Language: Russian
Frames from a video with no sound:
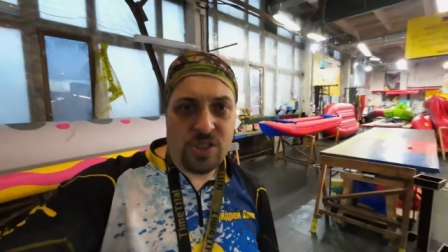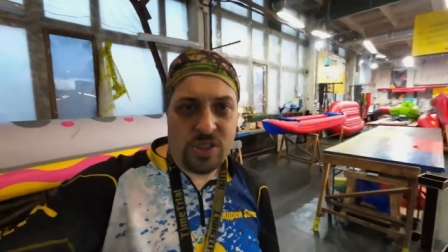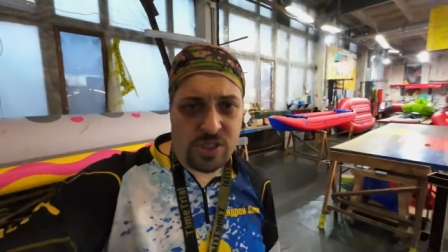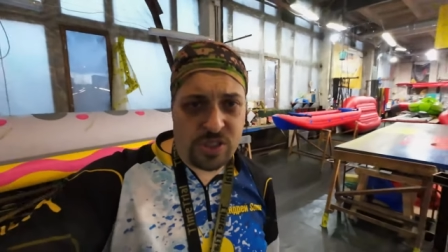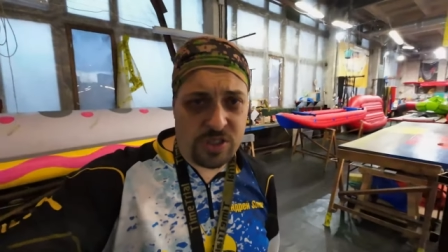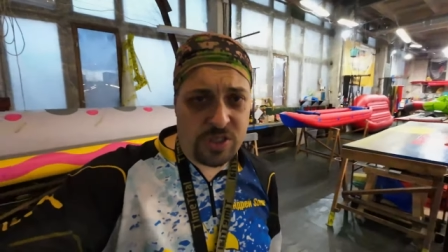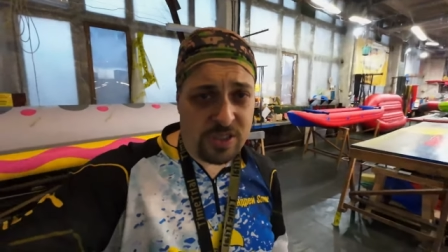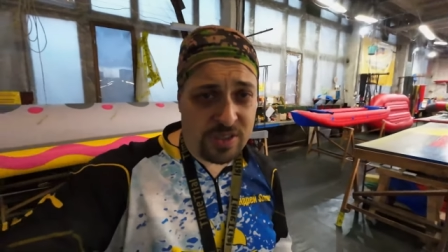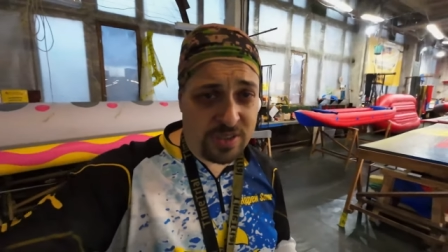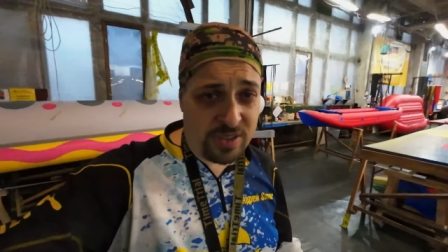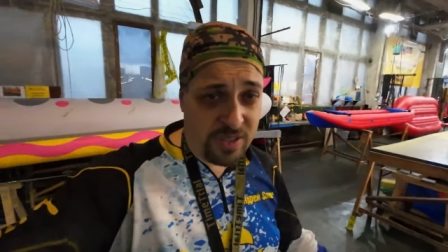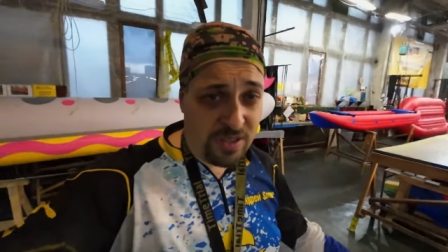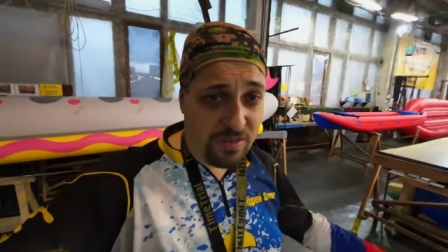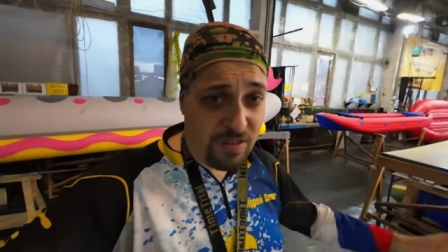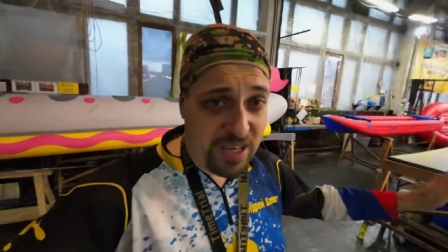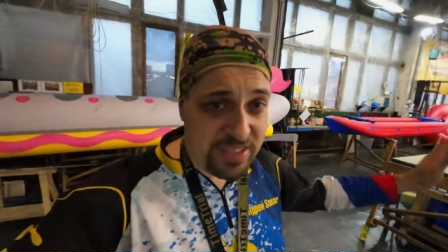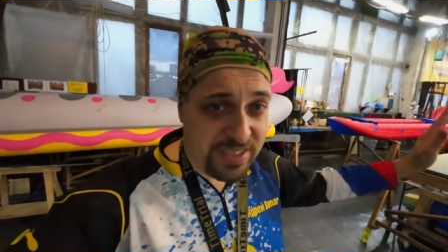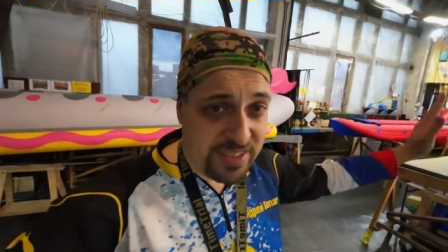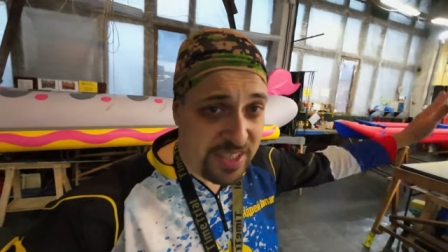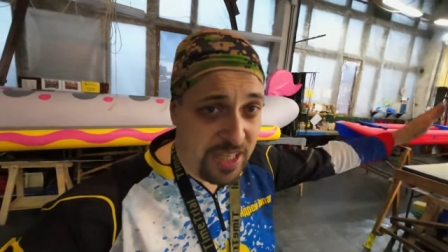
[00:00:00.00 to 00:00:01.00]
Ждите
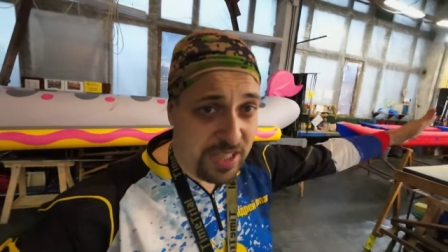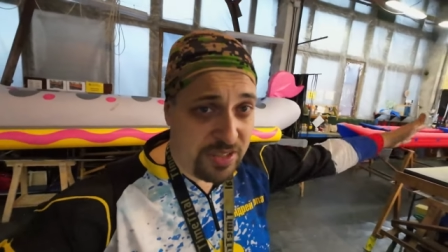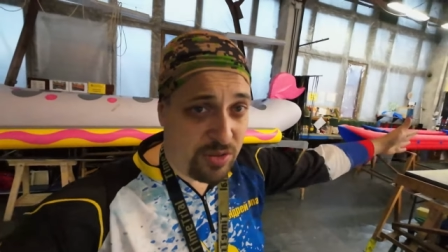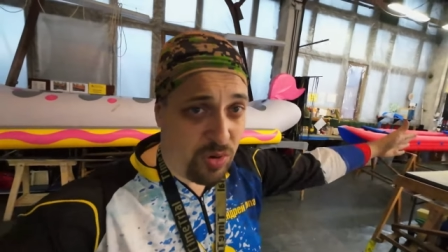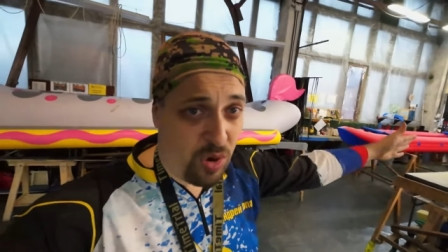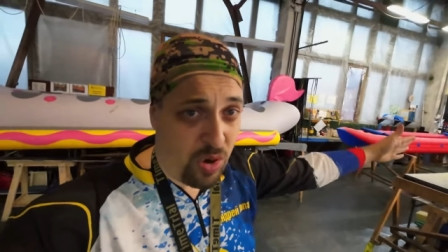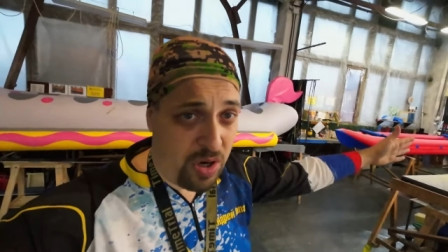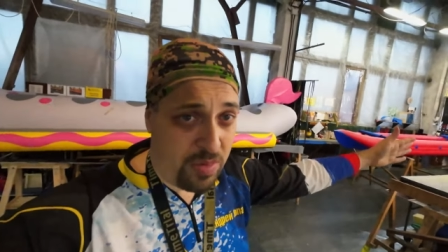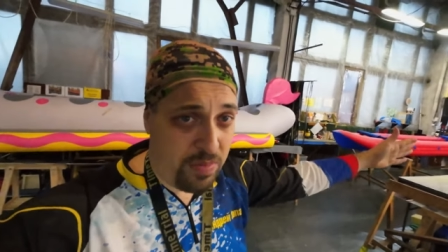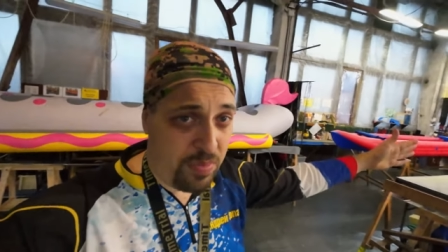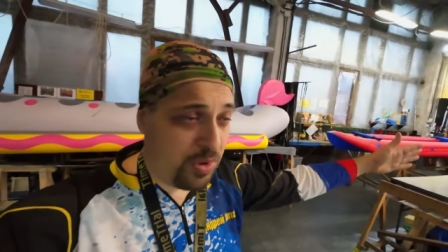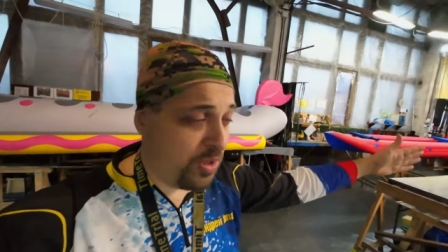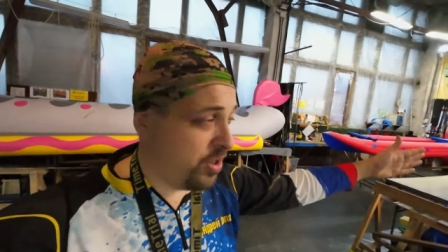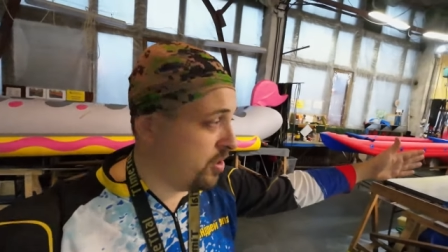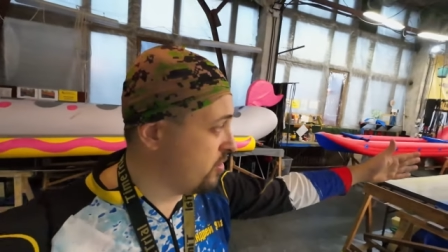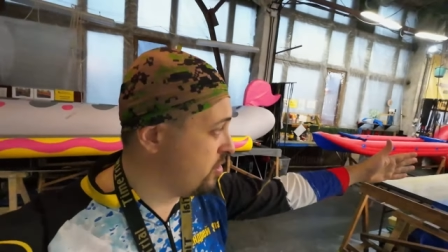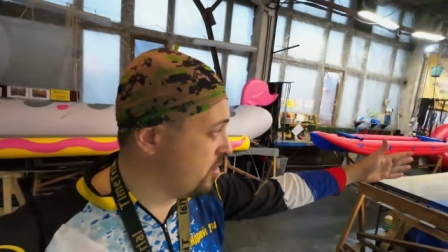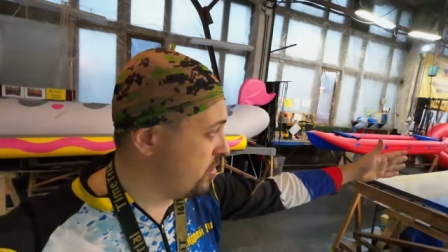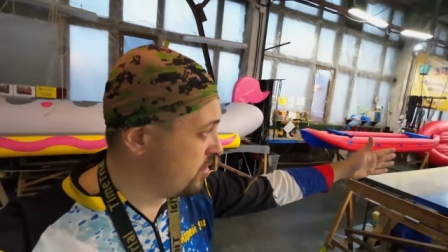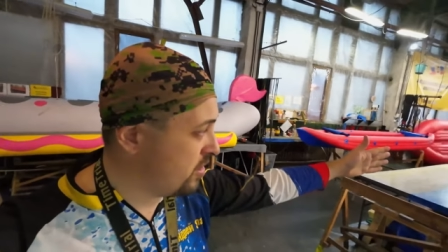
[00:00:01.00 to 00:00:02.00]
новостей, скоро
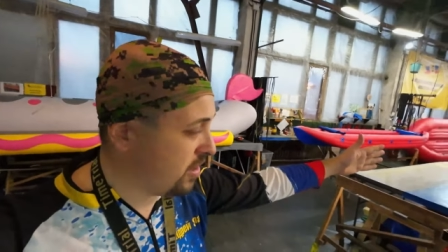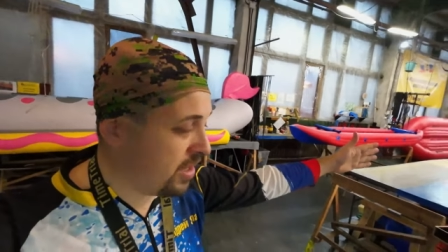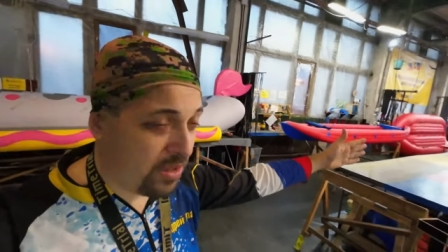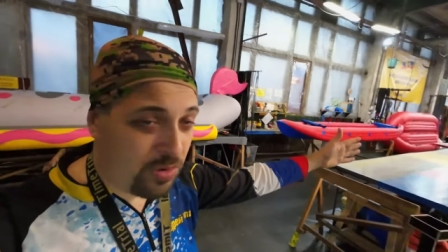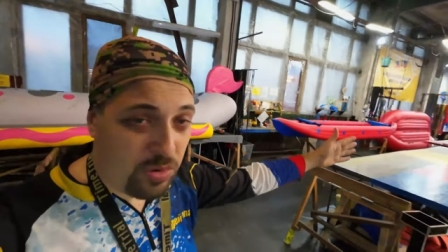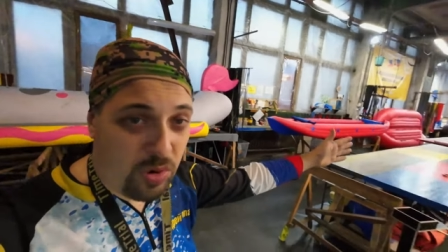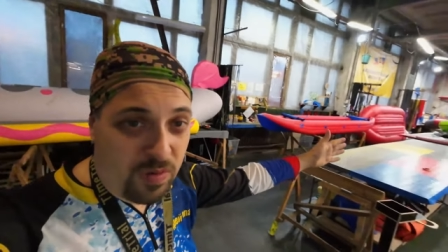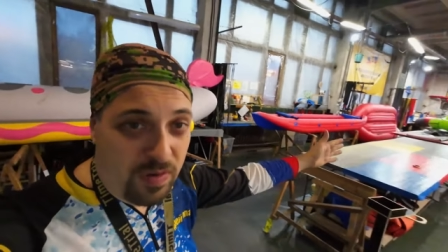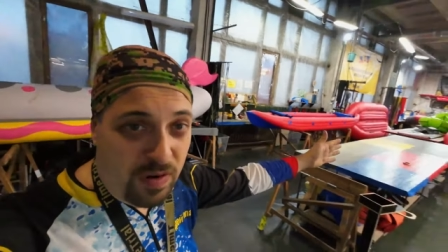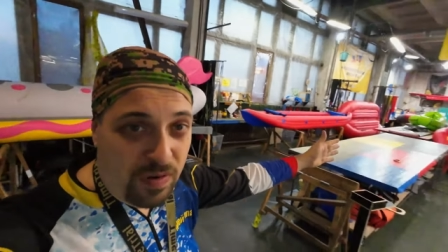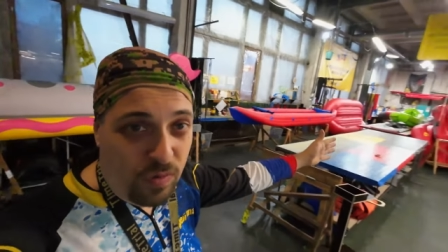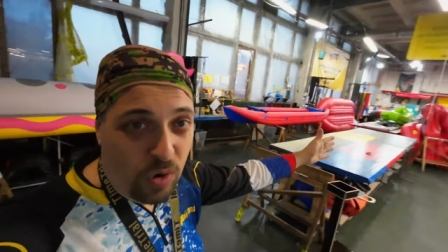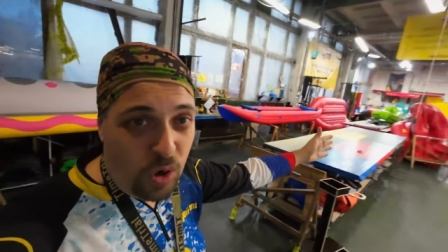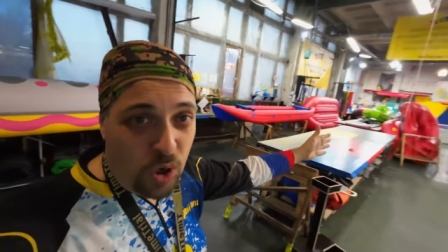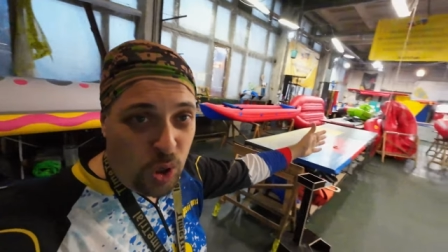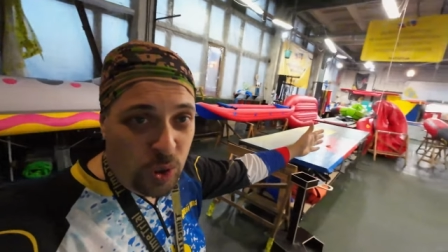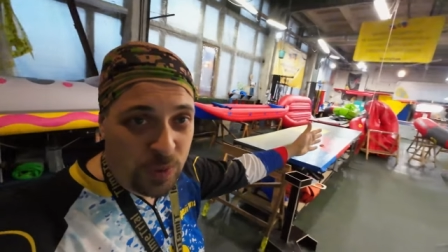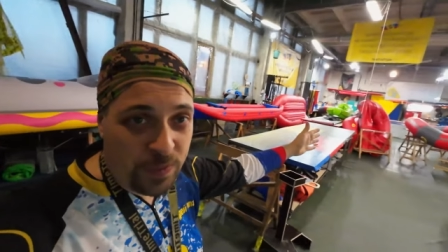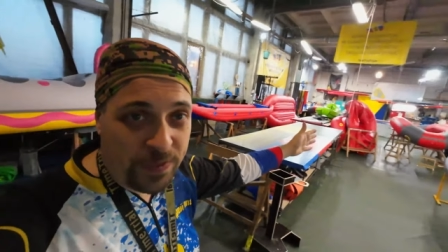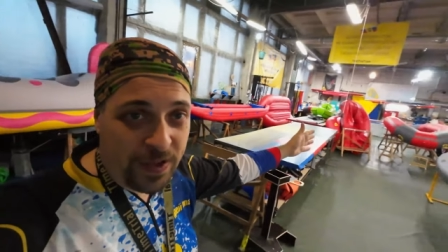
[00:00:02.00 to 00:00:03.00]
будет готова
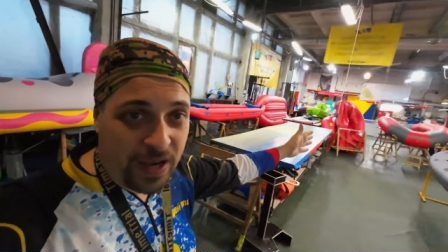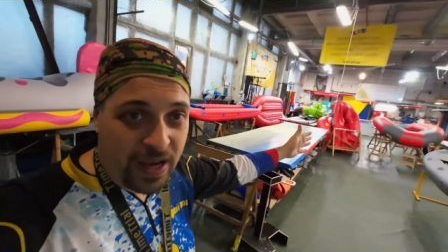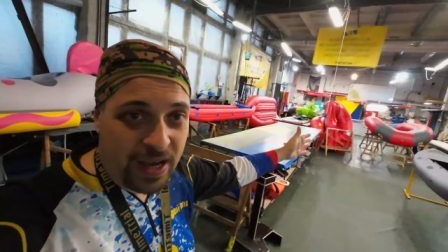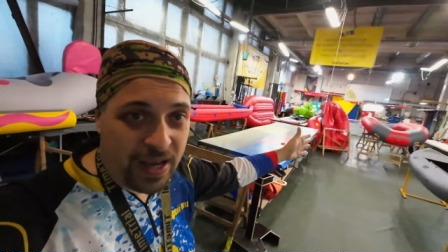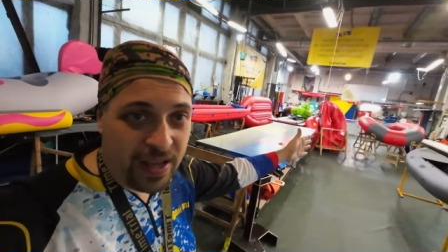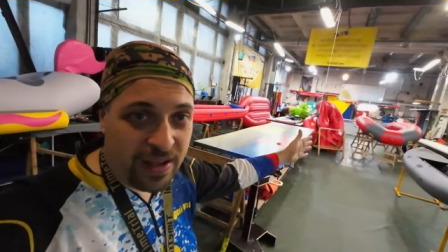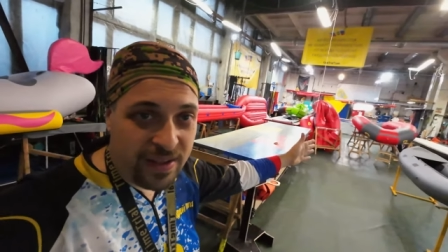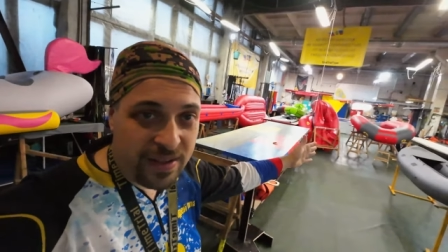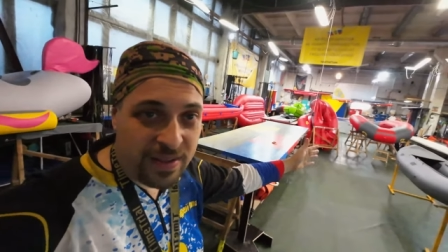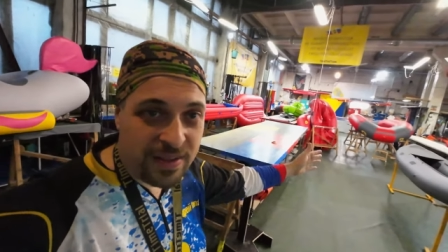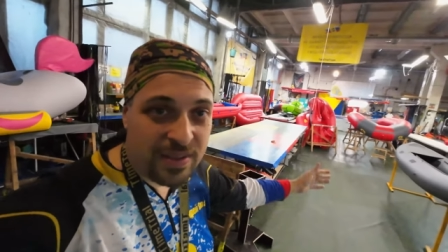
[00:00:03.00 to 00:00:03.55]
вон та